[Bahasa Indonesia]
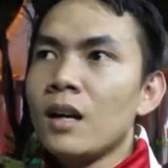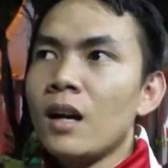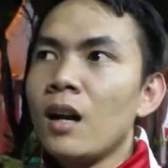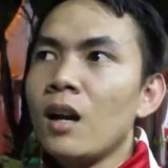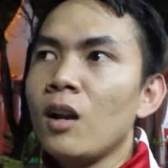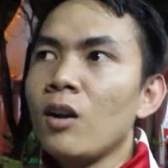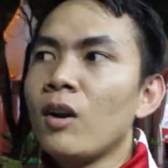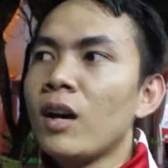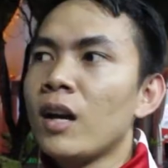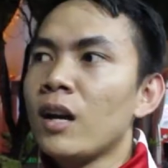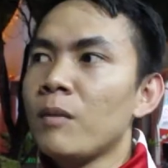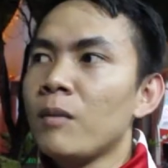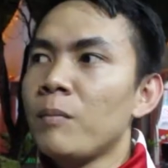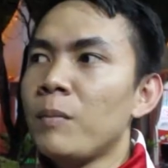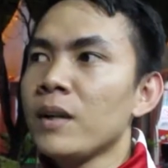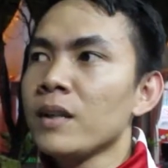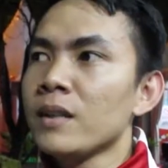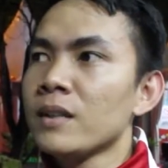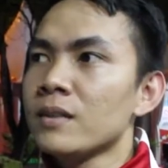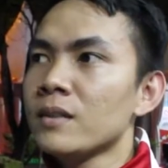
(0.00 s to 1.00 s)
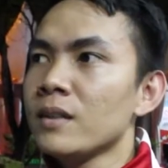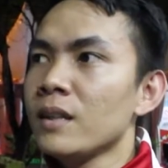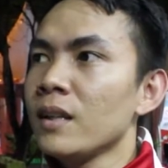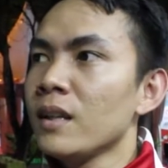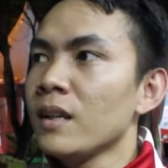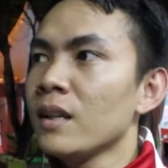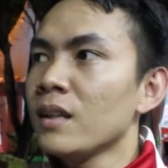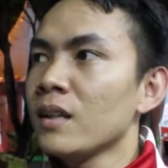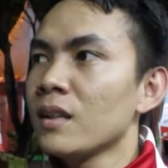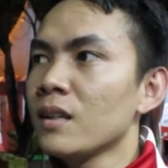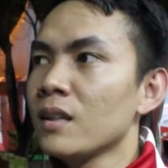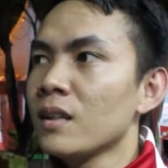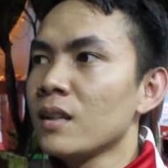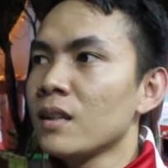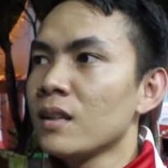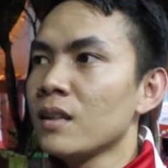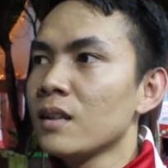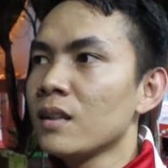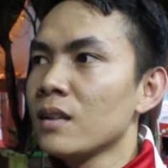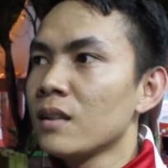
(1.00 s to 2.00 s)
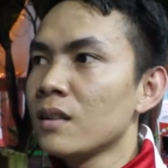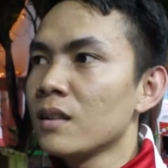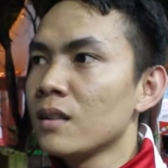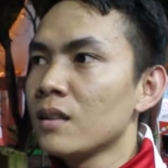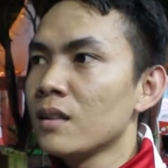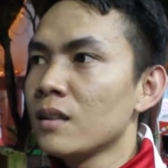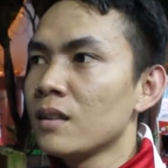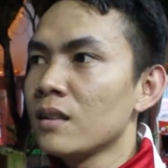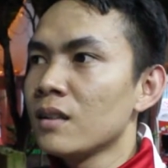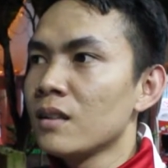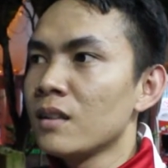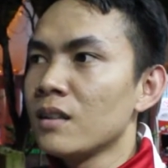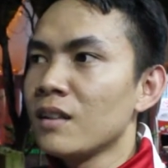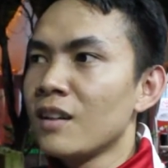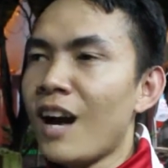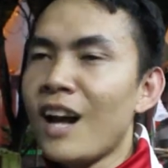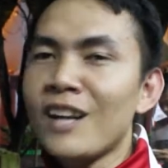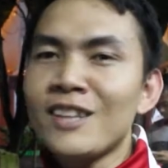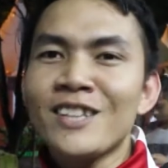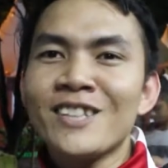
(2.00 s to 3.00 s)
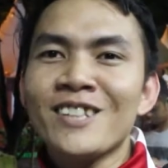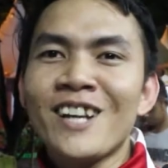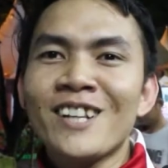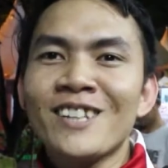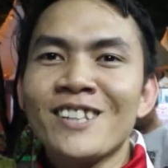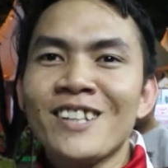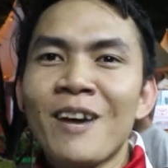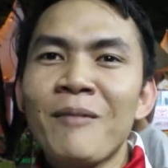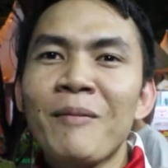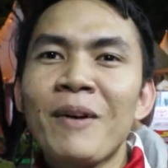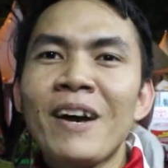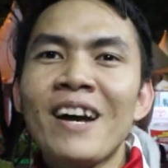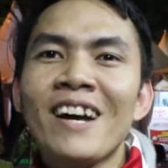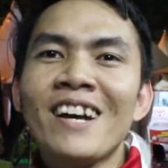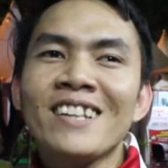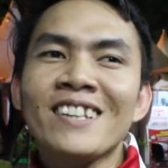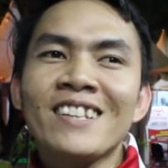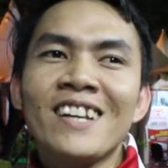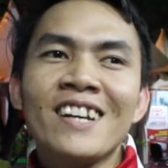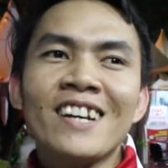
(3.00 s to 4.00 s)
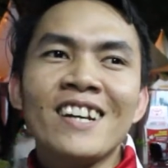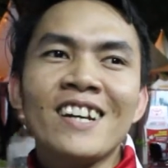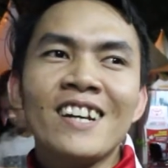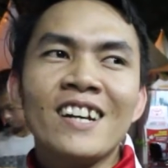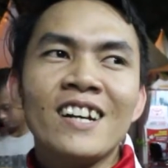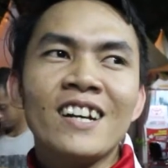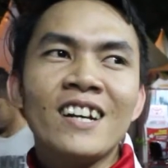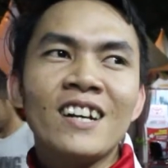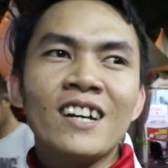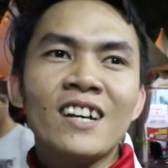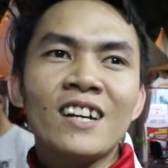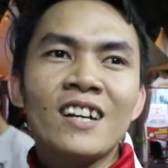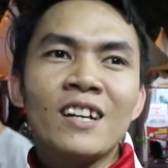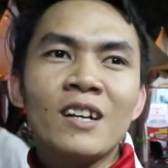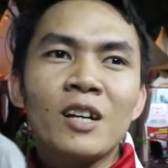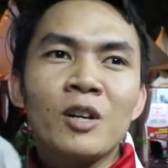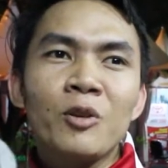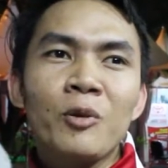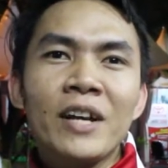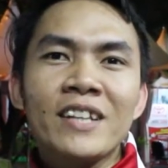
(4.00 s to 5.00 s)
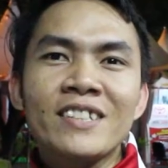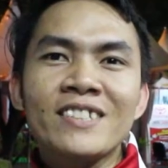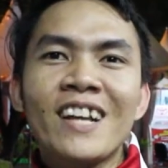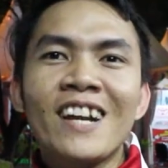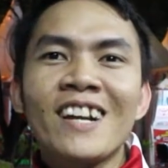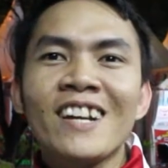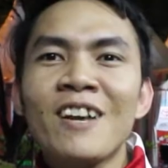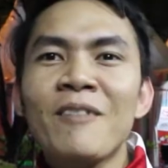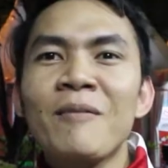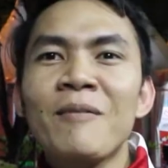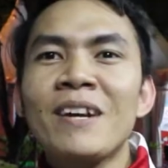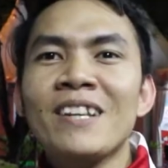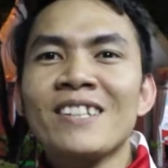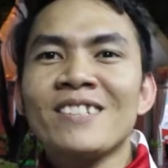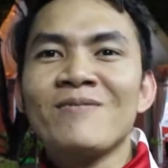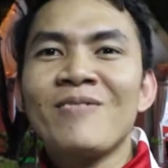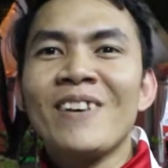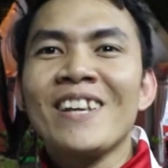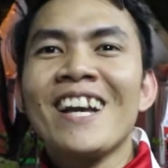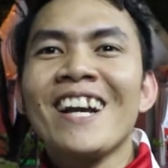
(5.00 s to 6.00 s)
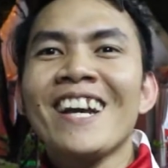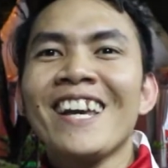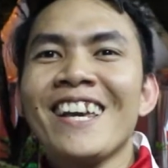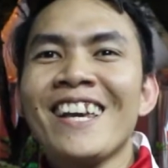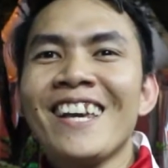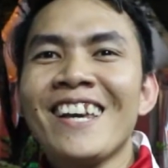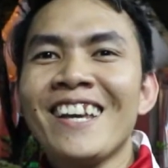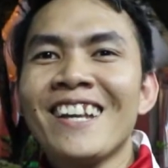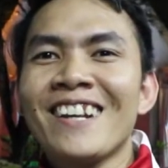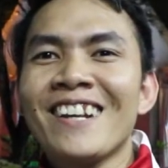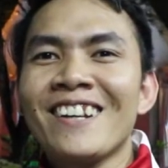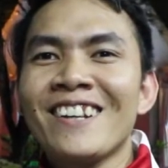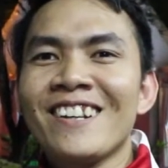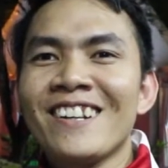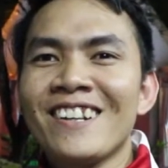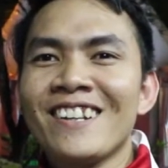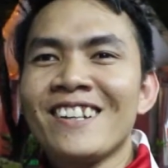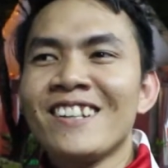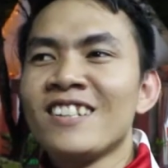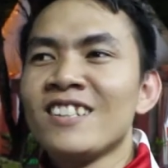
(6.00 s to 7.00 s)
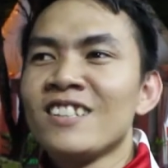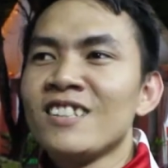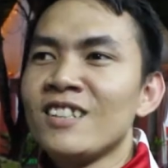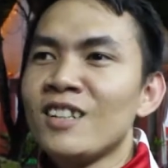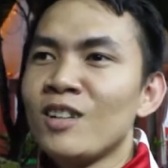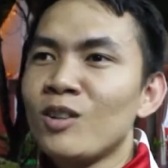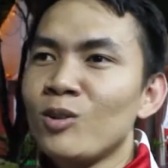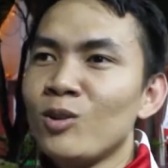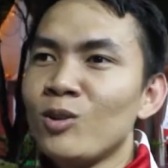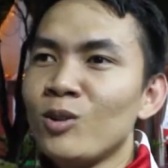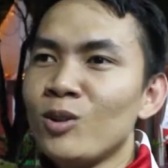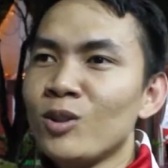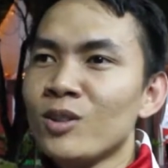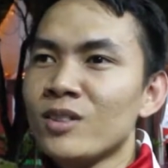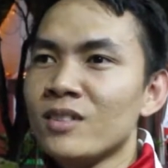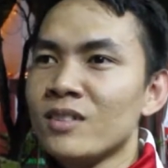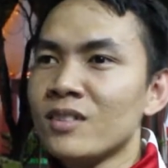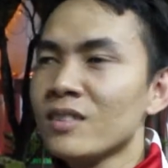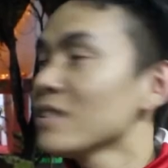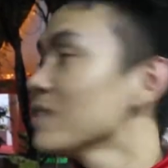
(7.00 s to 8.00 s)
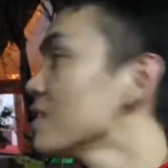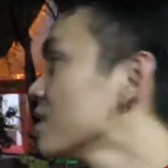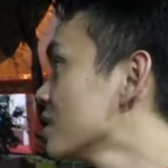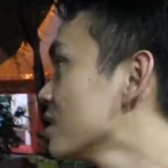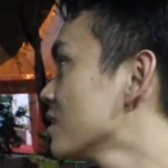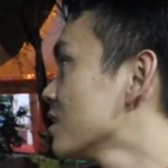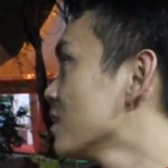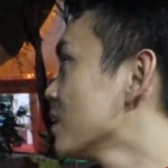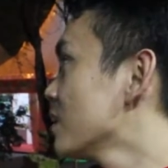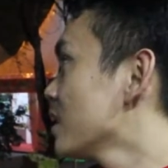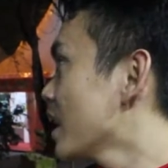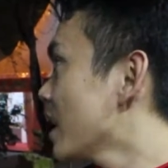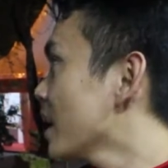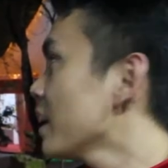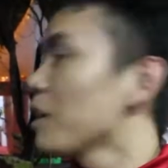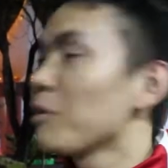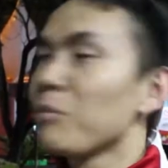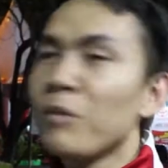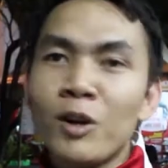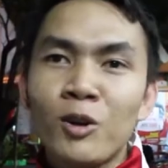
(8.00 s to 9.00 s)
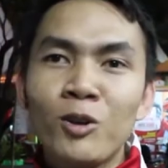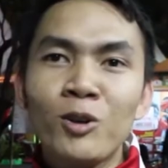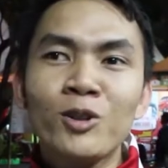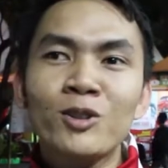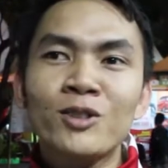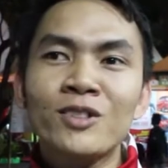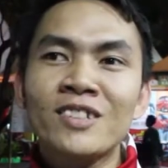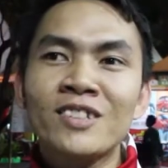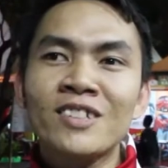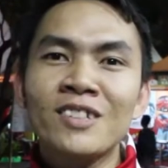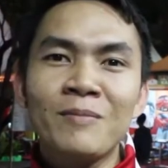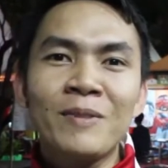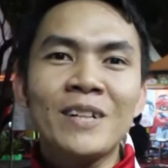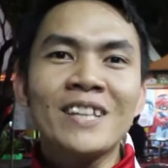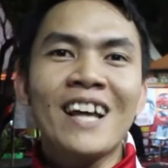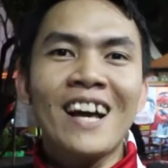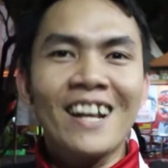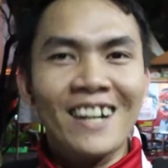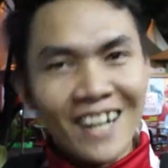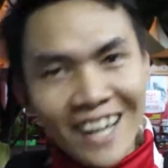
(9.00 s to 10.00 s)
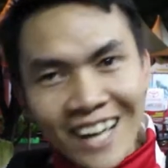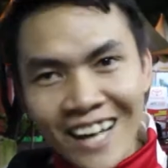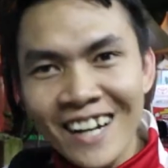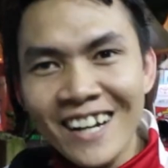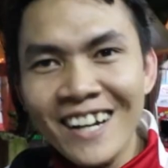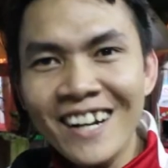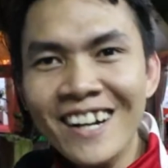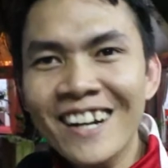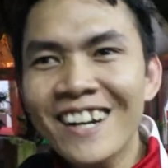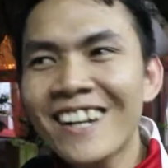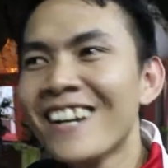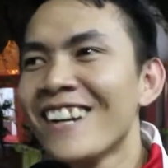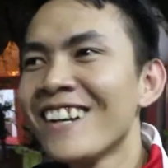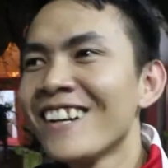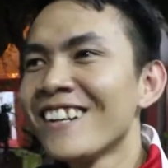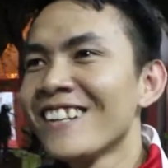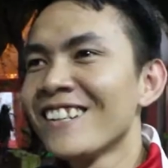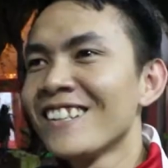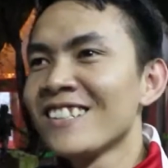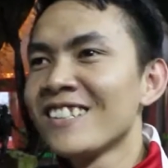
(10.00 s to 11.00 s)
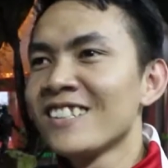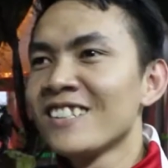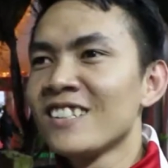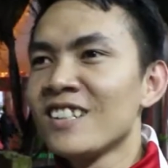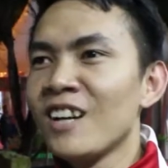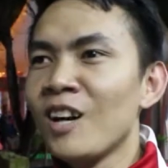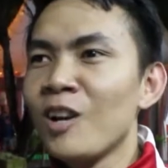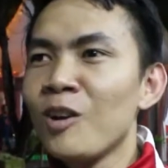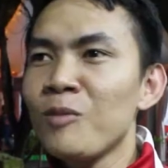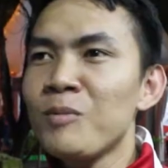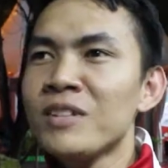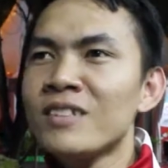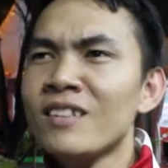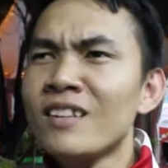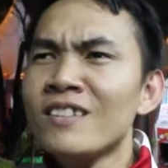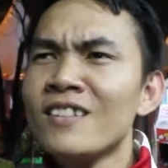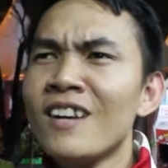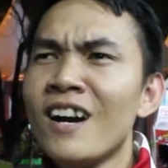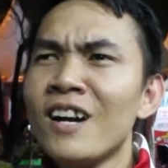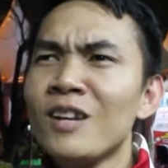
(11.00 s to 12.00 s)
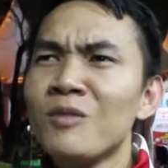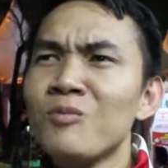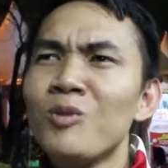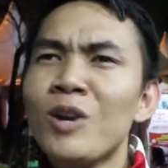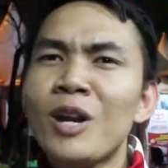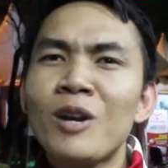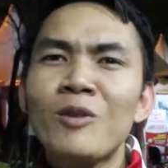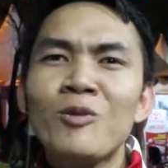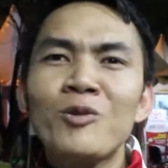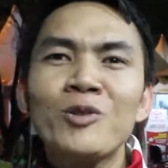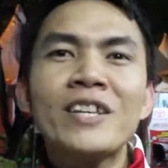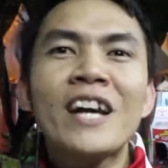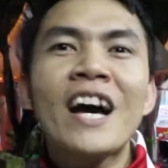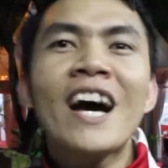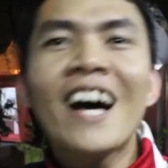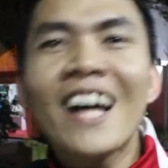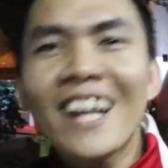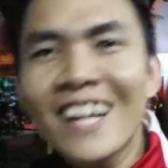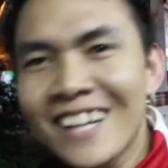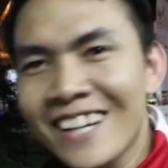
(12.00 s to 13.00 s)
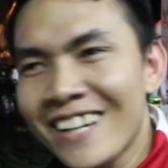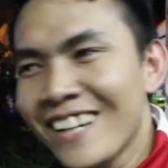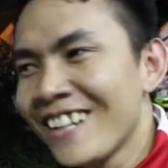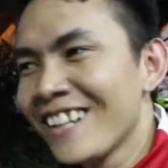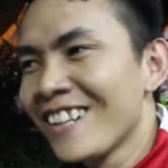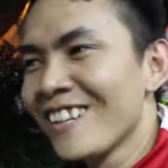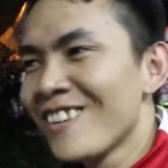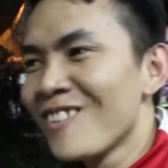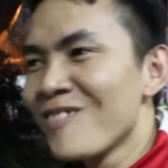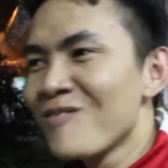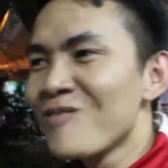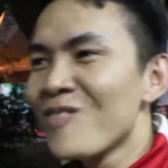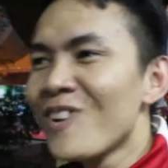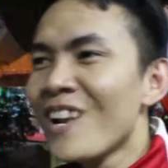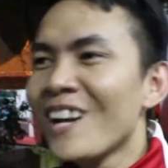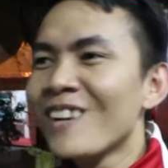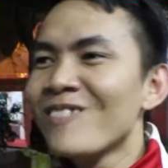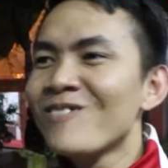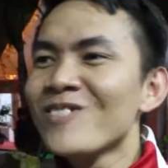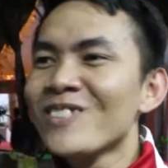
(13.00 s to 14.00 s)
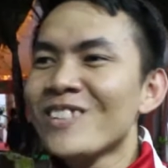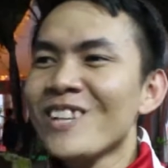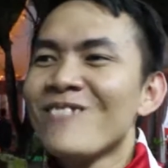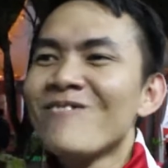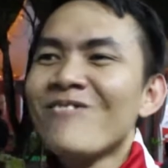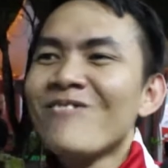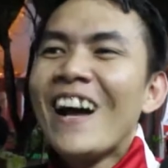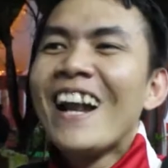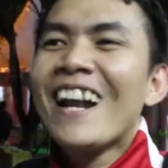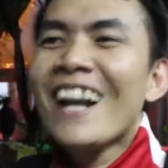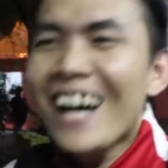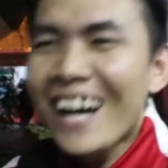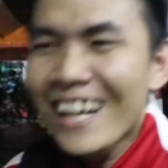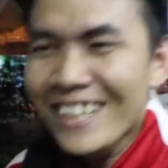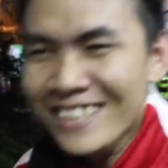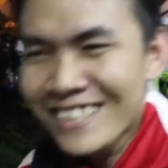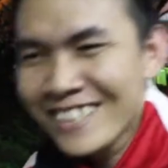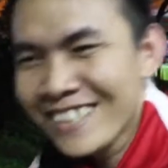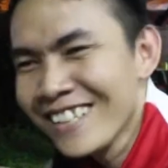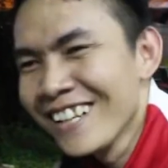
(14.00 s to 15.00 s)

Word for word: kalau harapannya sih artis artis eh, apa eh, gue startnya mas banyakin terus ya yang bagus dipertahankan kalau bisa jangan bulan hujan bulan musim panas